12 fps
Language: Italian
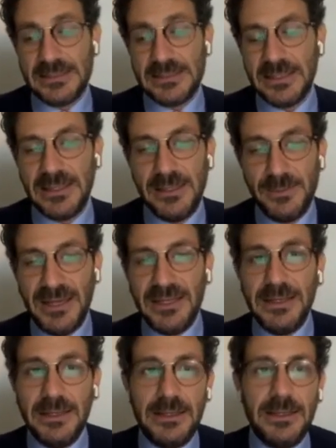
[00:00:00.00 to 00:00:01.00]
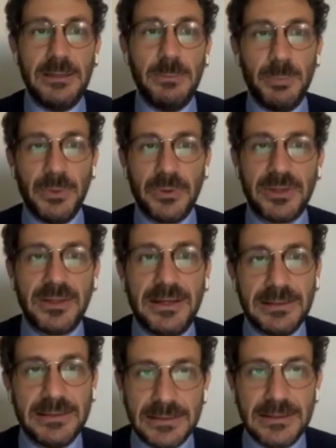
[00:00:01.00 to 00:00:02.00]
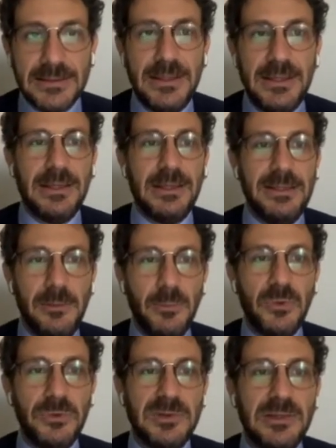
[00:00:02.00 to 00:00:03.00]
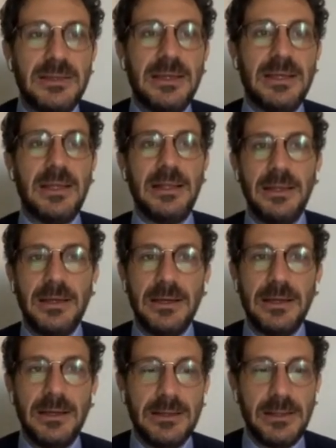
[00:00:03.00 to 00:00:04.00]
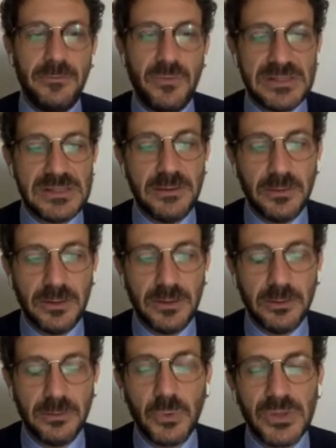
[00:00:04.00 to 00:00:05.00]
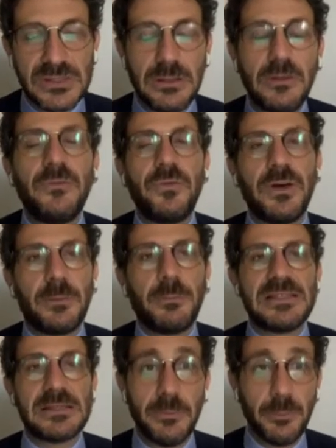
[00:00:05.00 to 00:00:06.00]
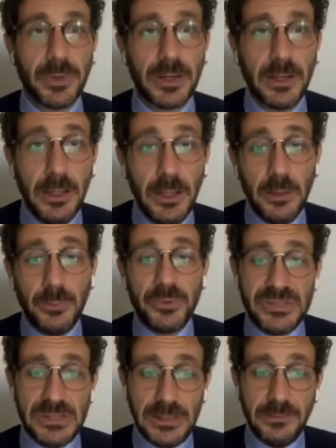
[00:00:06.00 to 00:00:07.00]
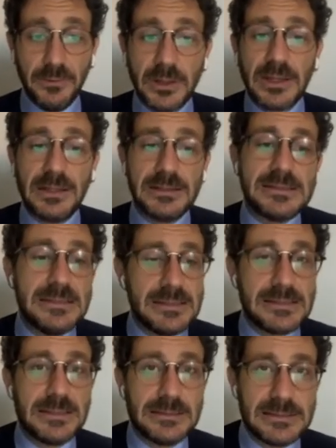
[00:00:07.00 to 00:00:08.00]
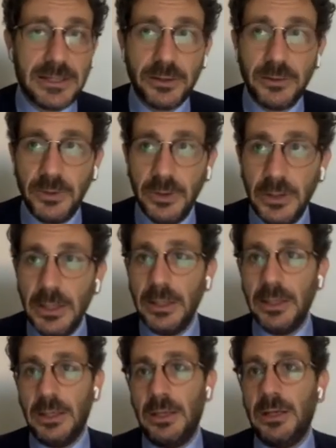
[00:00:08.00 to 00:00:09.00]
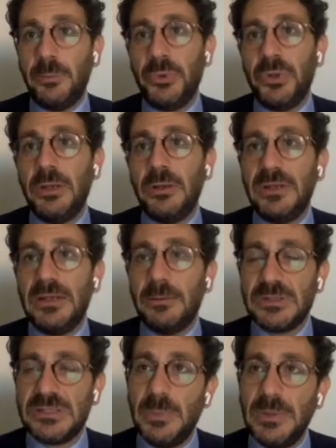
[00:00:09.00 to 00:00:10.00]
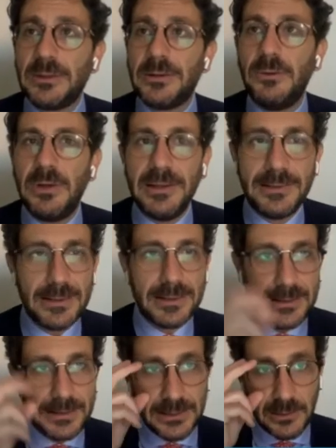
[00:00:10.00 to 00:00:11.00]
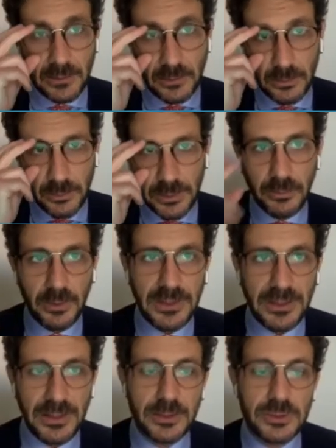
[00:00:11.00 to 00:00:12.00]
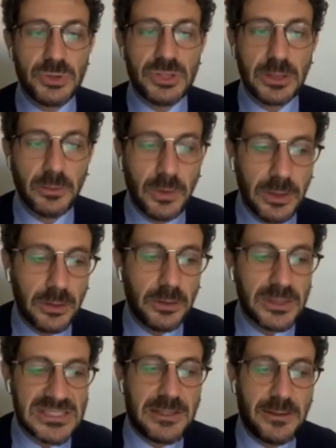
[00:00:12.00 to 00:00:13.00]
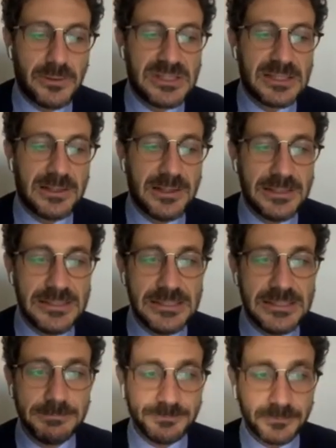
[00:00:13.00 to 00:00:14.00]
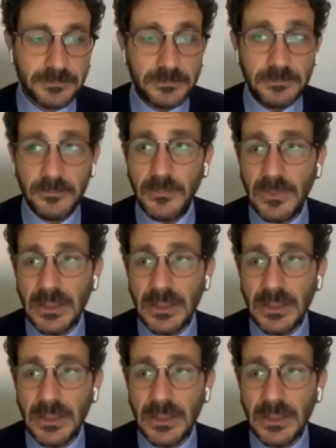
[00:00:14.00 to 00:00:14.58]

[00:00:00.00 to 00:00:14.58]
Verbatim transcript: è stata una settimana importante, il mood degli, eh, degli investitori comunque si conferma sempre positivo e rialzista, Giacomo eh, poi vediamo se Pietro vuole integrare o comunque vuole aggiungere qualcosa alle nostre analisi.